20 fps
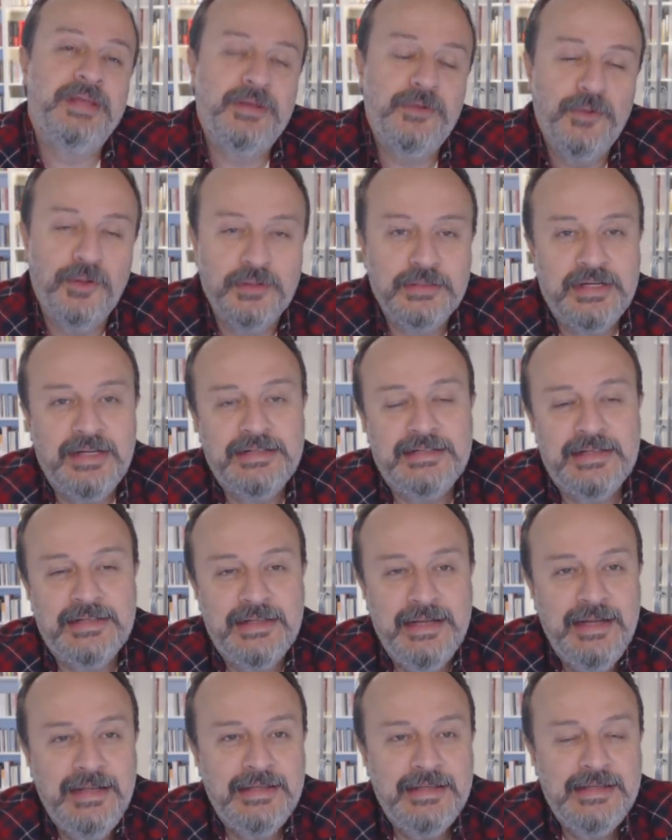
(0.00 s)
bir yol kat
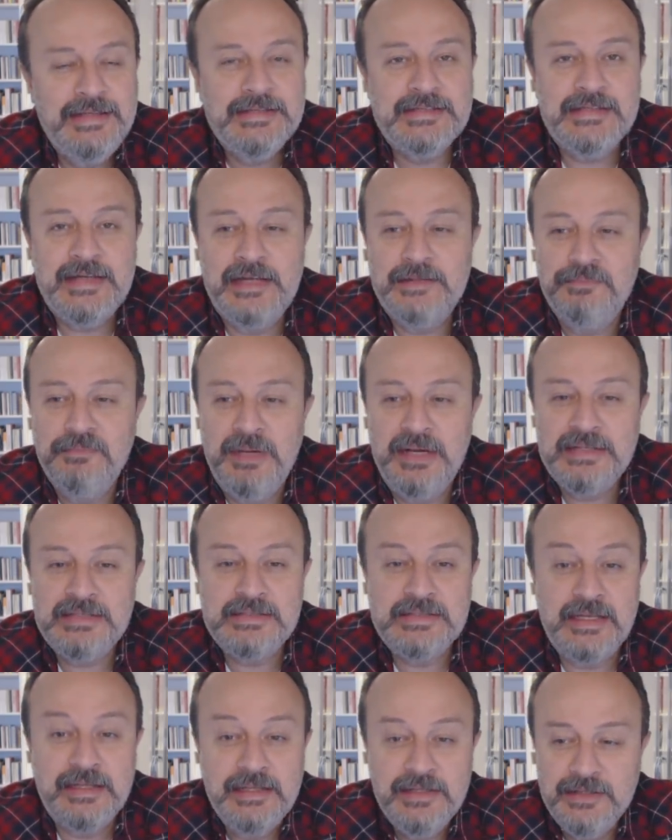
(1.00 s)
ederek Insight
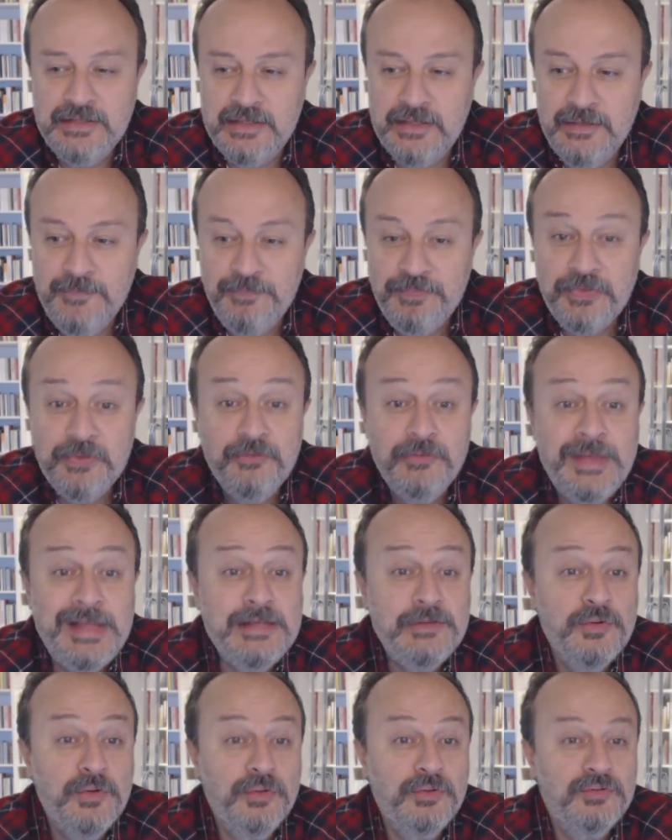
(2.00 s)
Mars'a indi ve
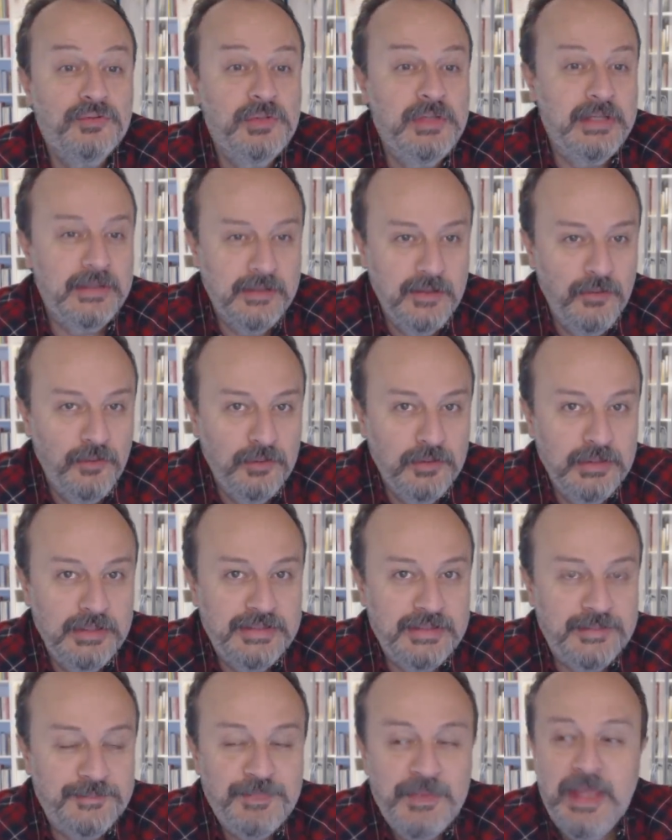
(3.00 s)
ilk görüntüleri de
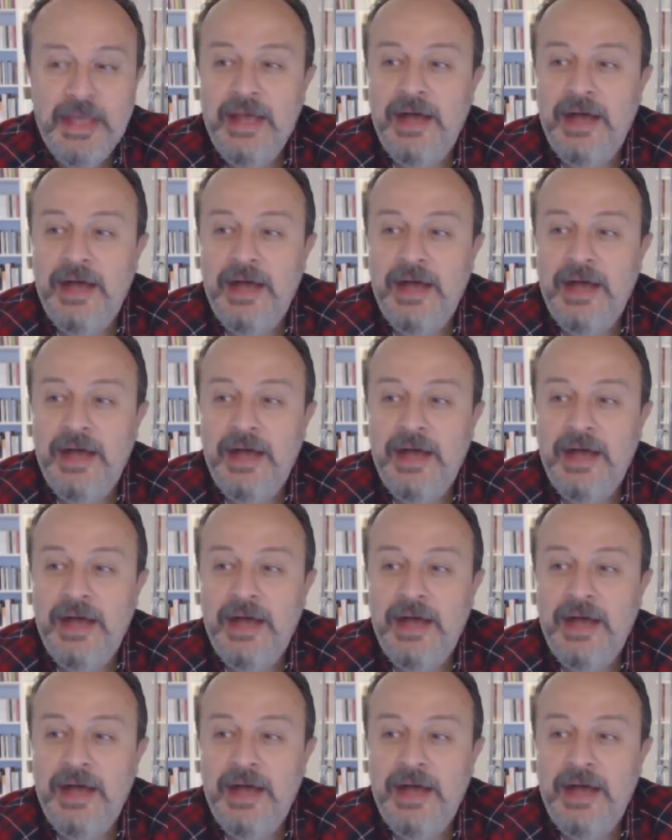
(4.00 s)
yolladı.